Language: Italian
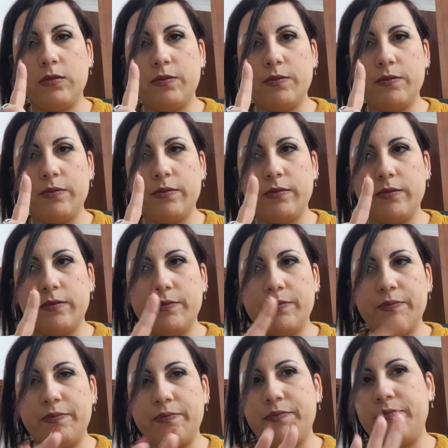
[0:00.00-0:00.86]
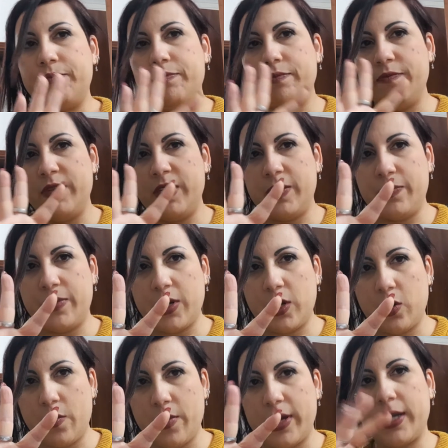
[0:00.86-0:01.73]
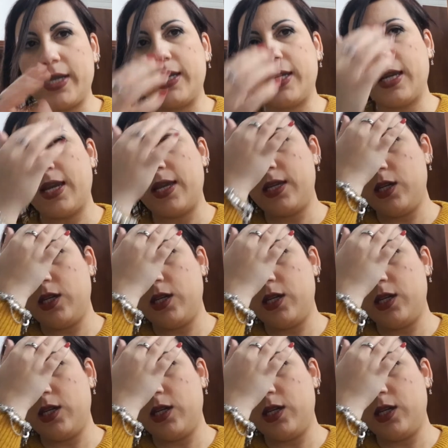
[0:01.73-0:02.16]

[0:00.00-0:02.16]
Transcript: mm, vi spiego perché.